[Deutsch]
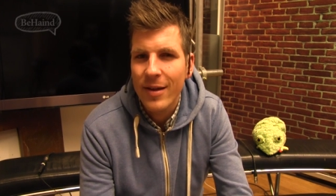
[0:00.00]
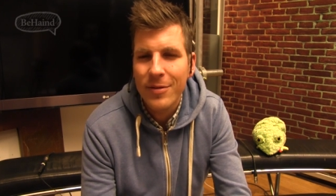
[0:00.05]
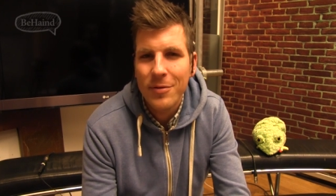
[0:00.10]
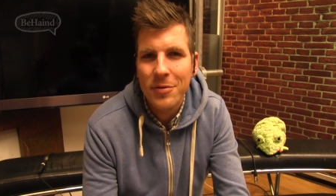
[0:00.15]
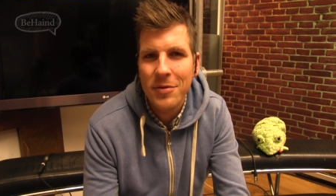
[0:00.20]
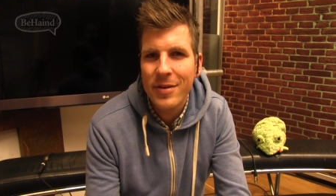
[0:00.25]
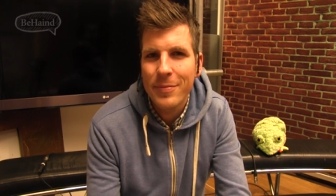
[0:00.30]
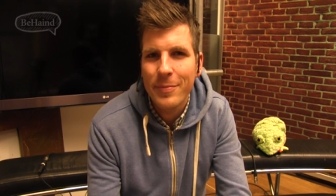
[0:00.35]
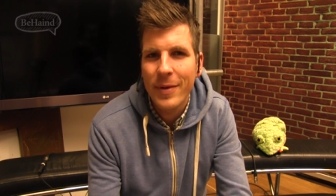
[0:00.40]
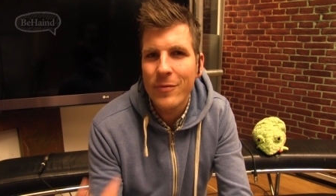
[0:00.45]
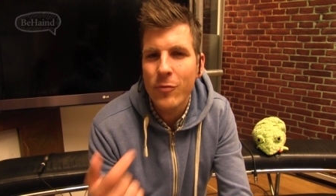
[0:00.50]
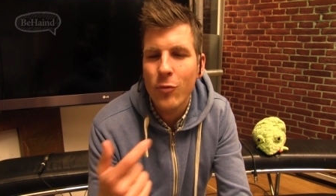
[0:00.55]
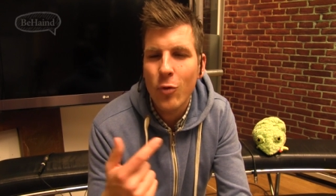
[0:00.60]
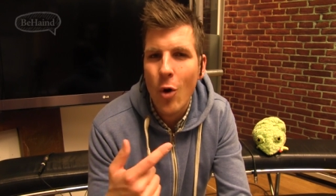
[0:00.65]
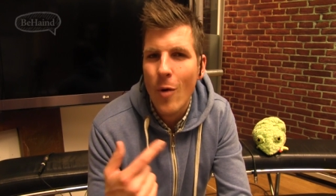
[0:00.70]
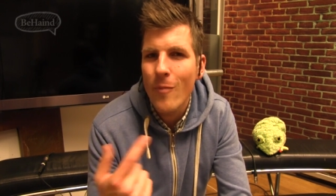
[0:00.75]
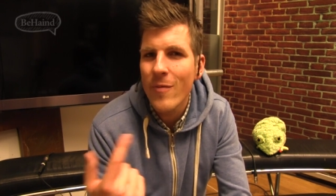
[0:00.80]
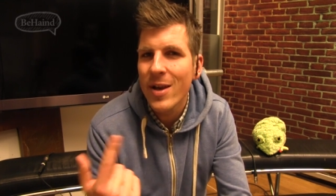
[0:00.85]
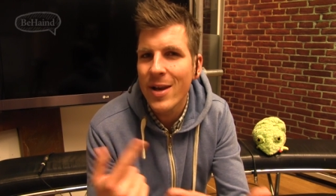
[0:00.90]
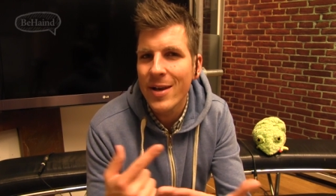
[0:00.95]
Also ich meine, wo
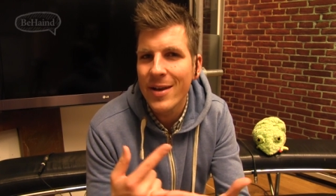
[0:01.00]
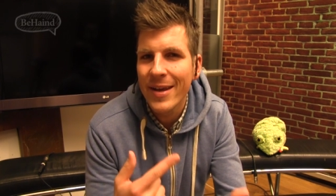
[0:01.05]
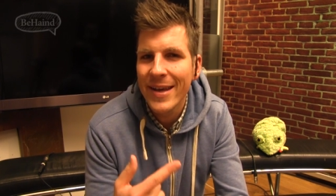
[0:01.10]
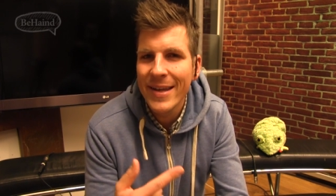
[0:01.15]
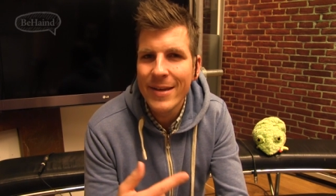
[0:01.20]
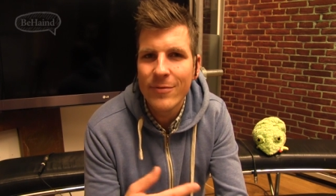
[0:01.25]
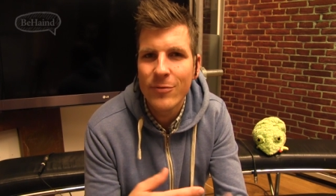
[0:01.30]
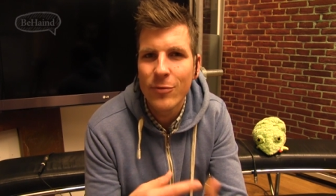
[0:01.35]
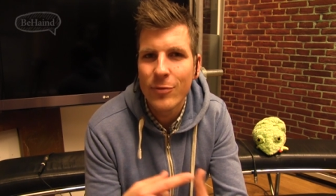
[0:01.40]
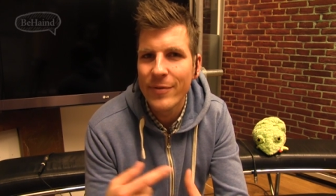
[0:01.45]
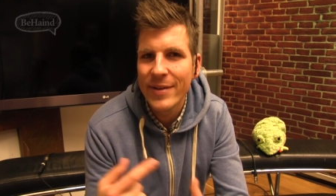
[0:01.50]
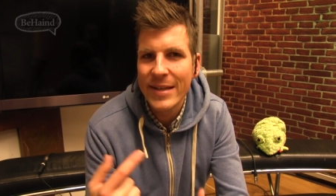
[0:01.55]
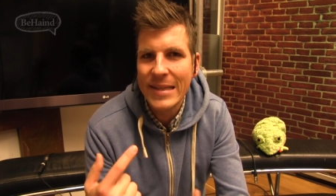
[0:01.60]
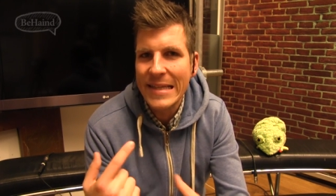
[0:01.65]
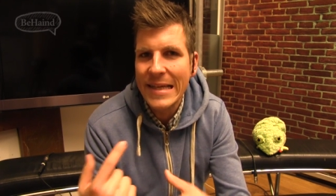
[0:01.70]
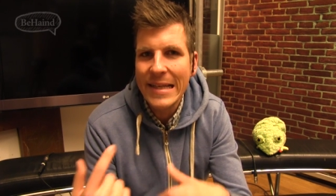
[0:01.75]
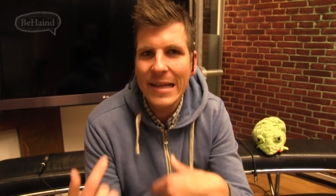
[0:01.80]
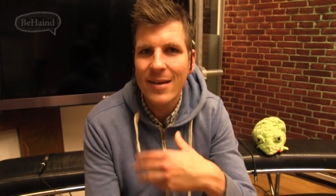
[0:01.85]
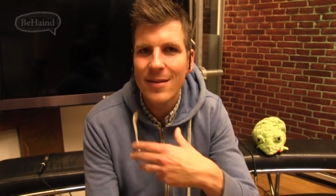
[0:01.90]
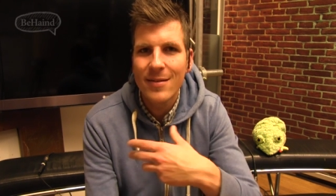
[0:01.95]
kommen wir denn da hin, wenn
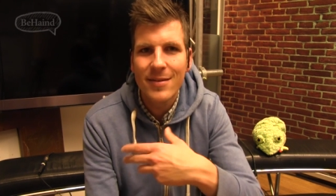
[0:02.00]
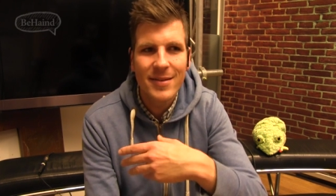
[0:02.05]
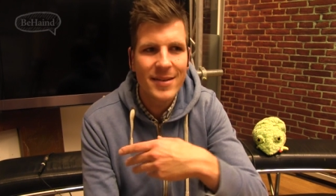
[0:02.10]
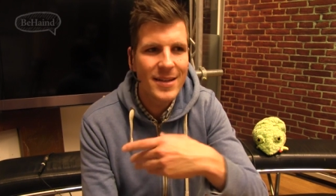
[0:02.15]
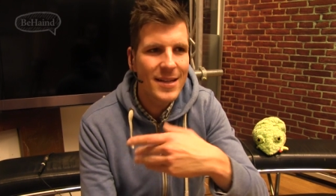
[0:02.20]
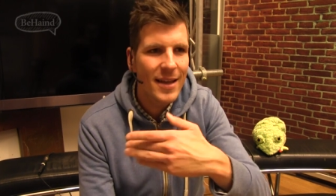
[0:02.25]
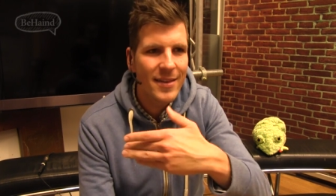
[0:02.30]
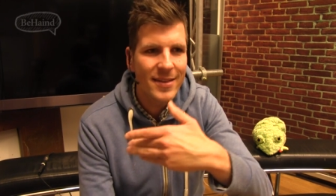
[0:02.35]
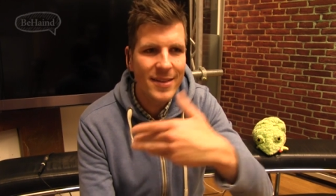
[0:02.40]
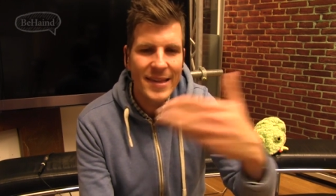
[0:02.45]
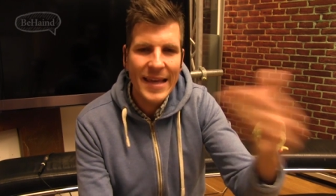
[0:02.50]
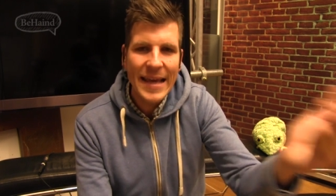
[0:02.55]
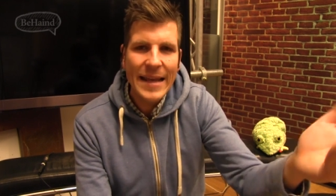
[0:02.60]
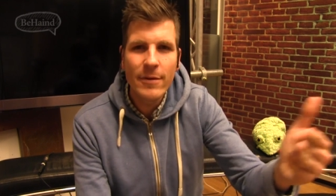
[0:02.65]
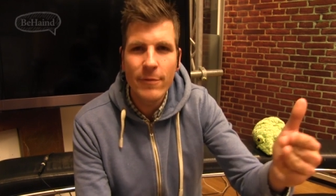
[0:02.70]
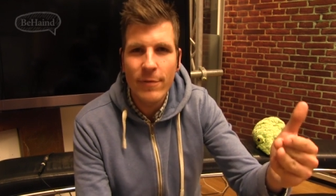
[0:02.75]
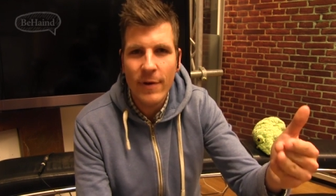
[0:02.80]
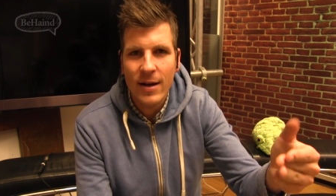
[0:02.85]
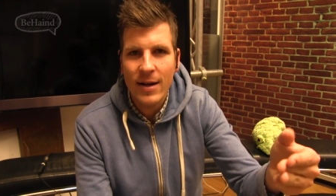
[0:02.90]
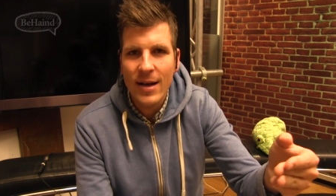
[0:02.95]
jeder gleich
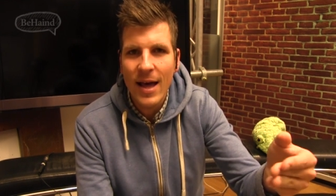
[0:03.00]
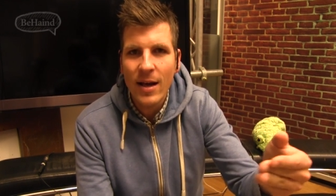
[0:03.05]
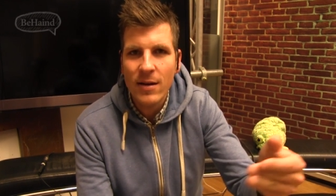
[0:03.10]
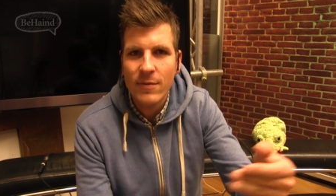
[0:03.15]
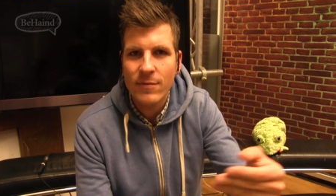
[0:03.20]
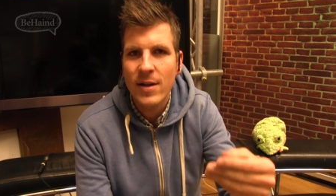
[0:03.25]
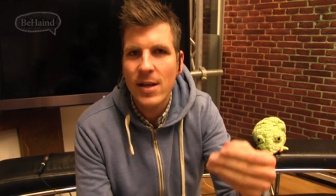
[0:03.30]
jeden verklagt,